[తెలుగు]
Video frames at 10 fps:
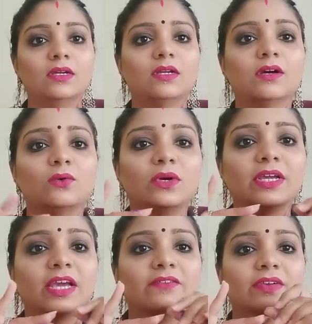ఇట్లా ఓన్లీ
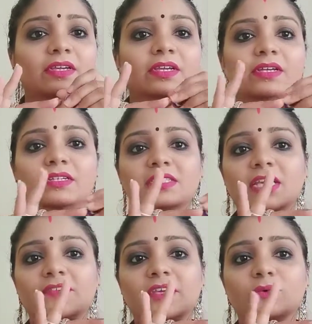హెవీ ఇయర్ రింగ్స్
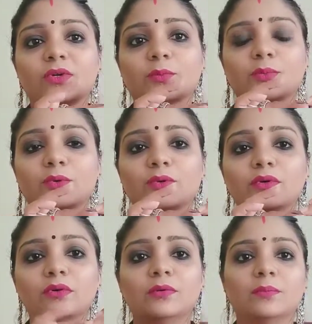హెవీ ఉన్నప్పుడు
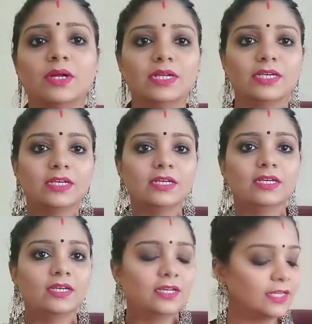మనకి
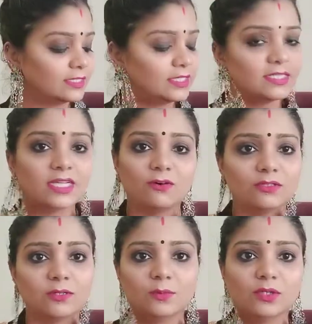నెక్ సెట్స్
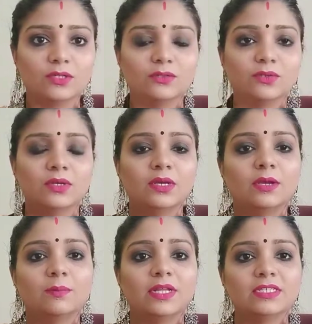అవసరం ఉండదు
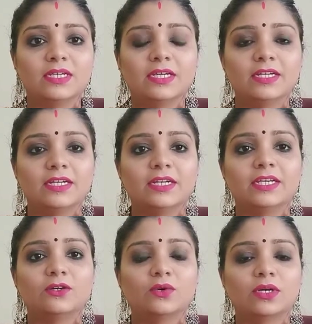ప్లస్ ఏంటంటే
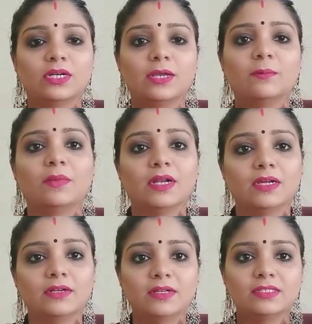ఇంకొకటి మన
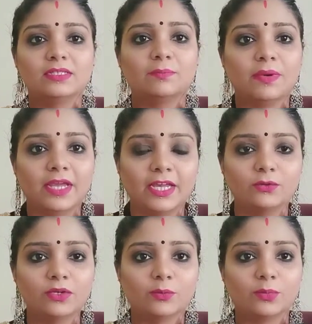డ్రెస్ ప్లేన్
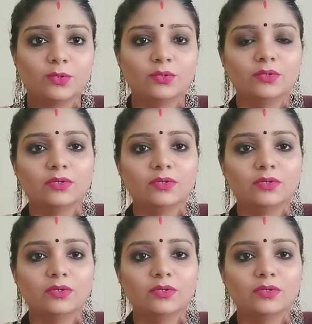ఉన్నప్పుడు